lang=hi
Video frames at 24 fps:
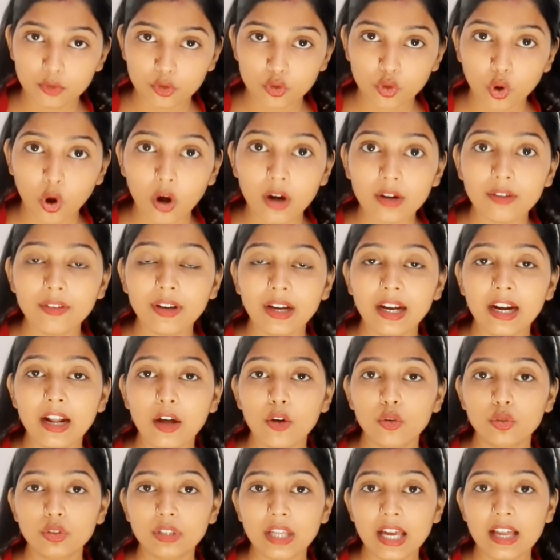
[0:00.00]
रॉड वगैरह
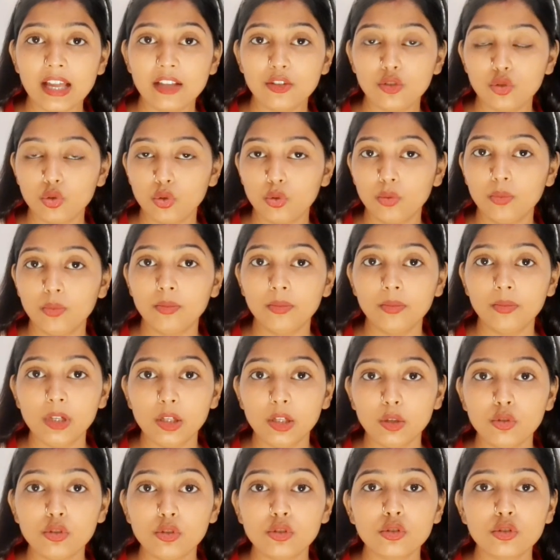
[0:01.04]
होता है जो
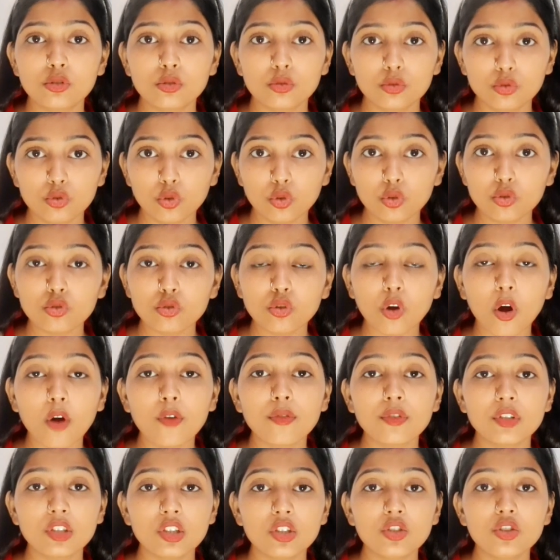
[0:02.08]
बिल्कुल जो
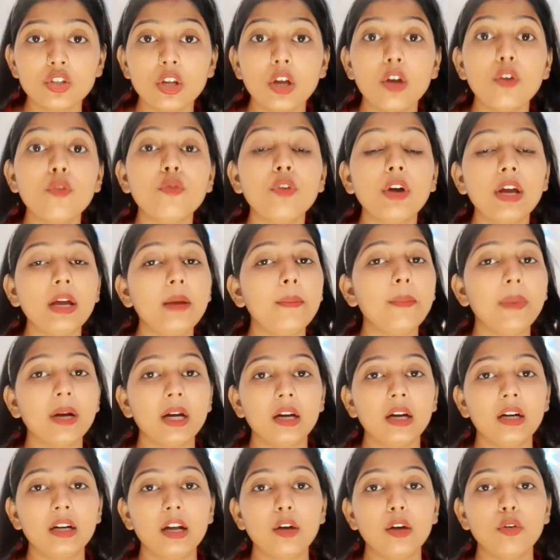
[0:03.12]
सॉफ्ट चीज़ें हैं वही
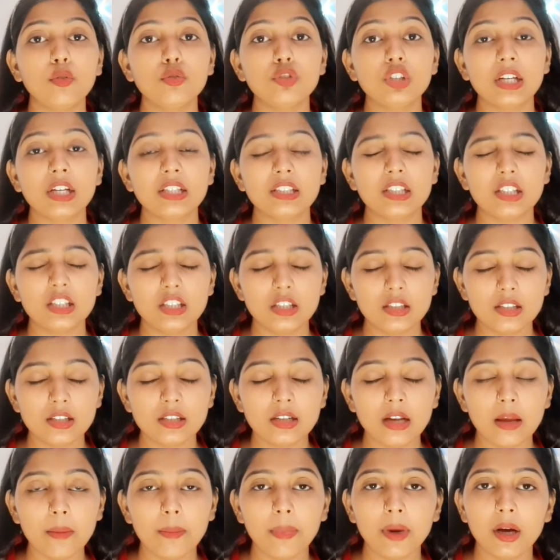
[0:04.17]
पकड़ना कुछ ऐसी चीज़ें
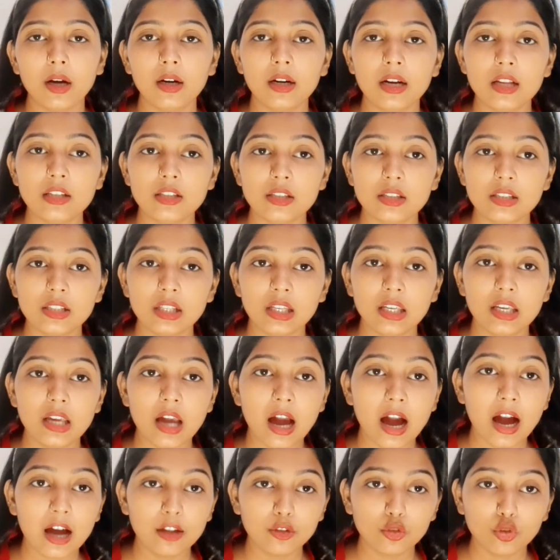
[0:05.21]
नहीं पकड़ना जिससे कि
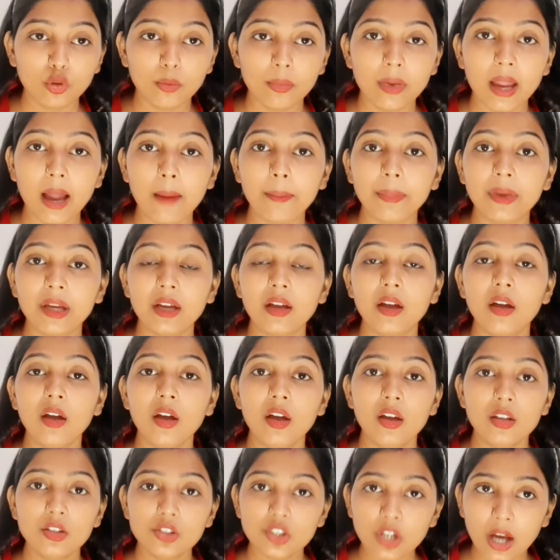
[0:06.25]
हाथों में आपके
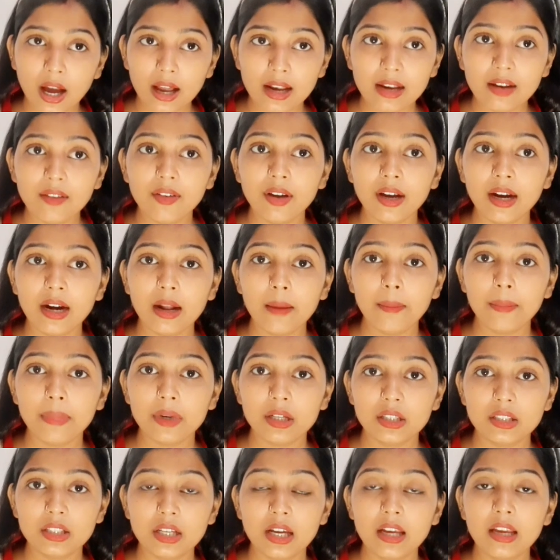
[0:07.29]
छाले वगैरह
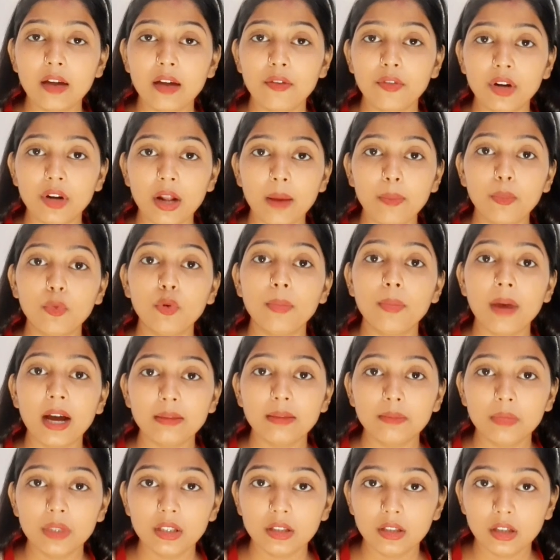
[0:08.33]
पड़ जाएं या फिर आपको
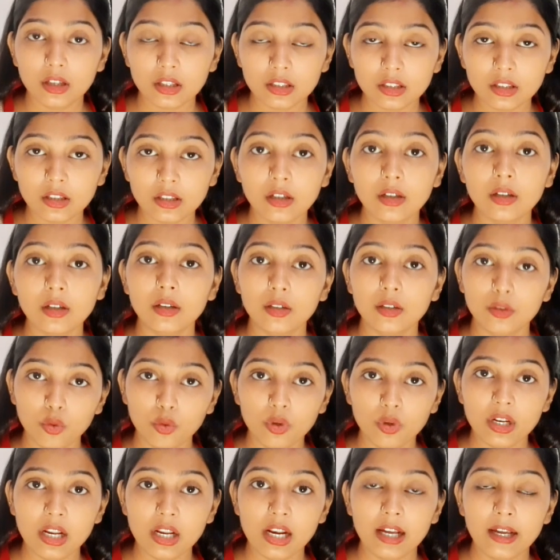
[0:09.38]
बाद में दर्द
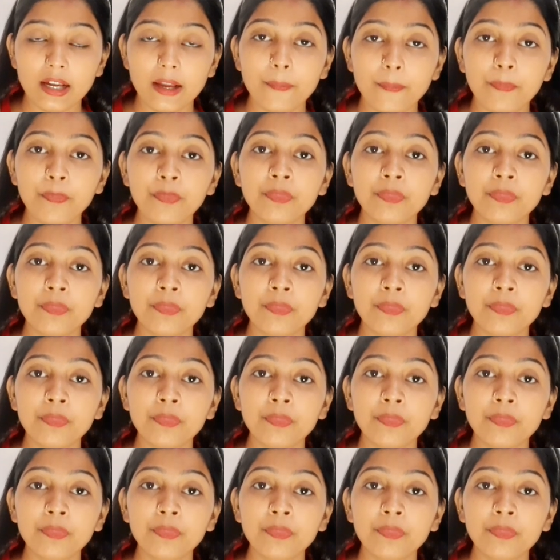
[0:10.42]
होने लगे